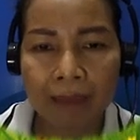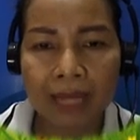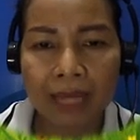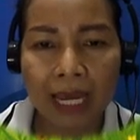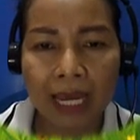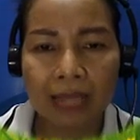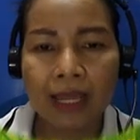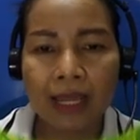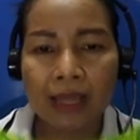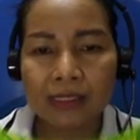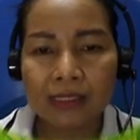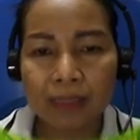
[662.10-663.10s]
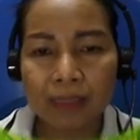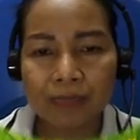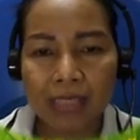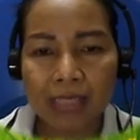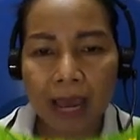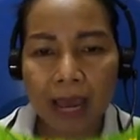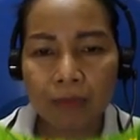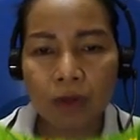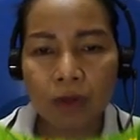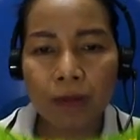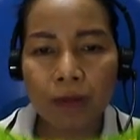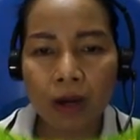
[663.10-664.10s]
3 ค่ะ
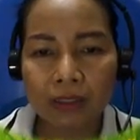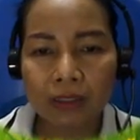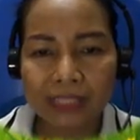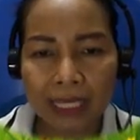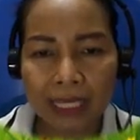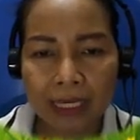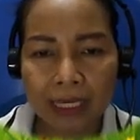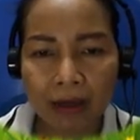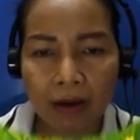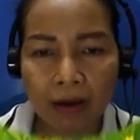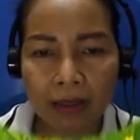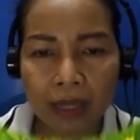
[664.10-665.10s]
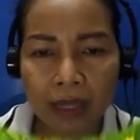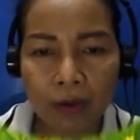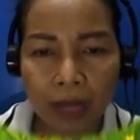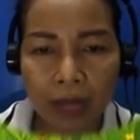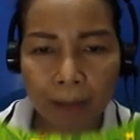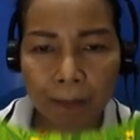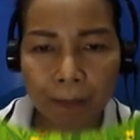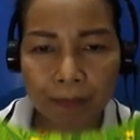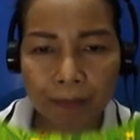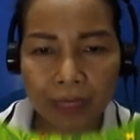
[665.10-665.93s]
13ลบออก 4 ก็เท่ากับ